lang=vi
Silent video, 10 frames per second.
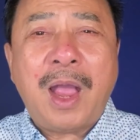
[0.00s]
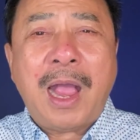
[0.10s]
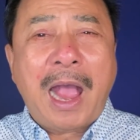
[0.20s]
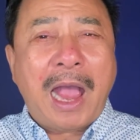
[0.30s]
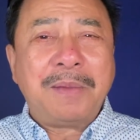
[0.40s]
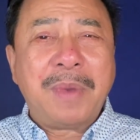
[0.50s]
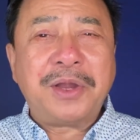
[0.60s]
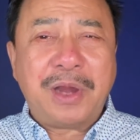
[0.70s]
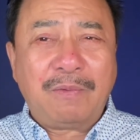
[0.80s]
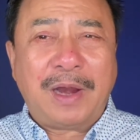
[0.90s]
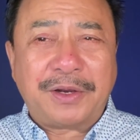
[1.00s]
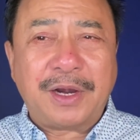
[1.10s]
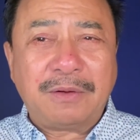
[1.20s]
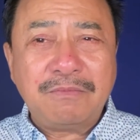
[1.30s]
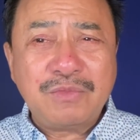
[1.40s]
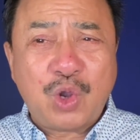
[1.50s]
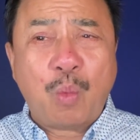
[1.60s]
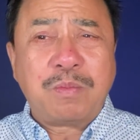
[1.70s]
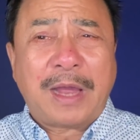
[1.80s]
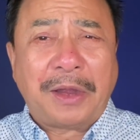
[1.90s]
Hai bên đều là rừng,
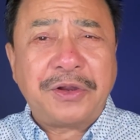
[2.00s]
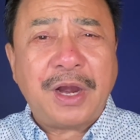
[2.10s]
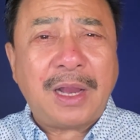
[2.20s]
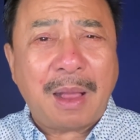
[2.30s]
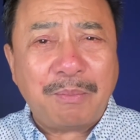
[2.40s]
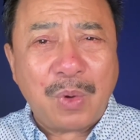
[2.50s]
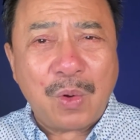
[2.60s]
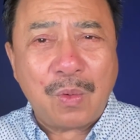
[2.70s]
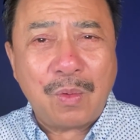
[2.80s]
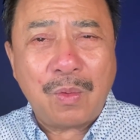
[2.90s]
khung cảnh rất âm u.